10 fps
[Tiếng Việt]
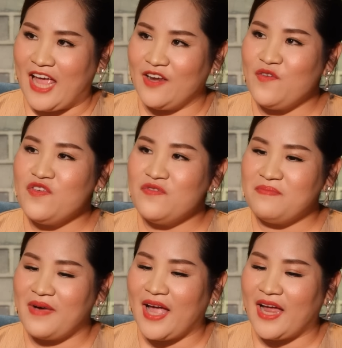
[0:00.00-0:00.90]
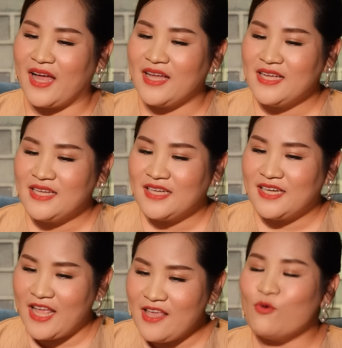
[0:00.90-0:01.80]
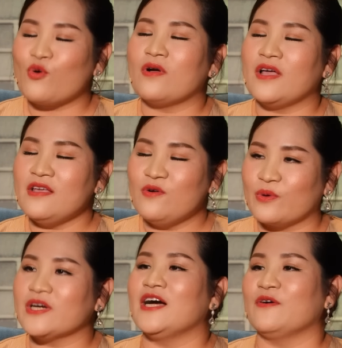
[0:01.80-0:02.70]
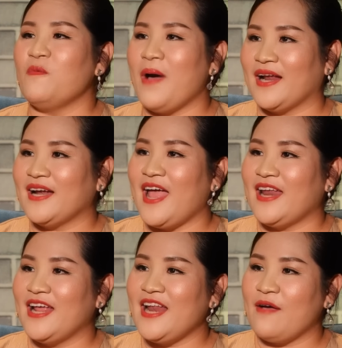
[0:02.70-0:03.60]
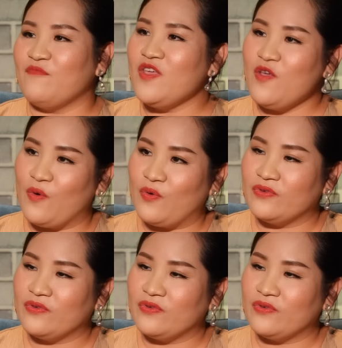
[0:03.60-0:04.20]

dạn nếu như mà lấy cái cuộc đời của bạn ra để làm ví dụ?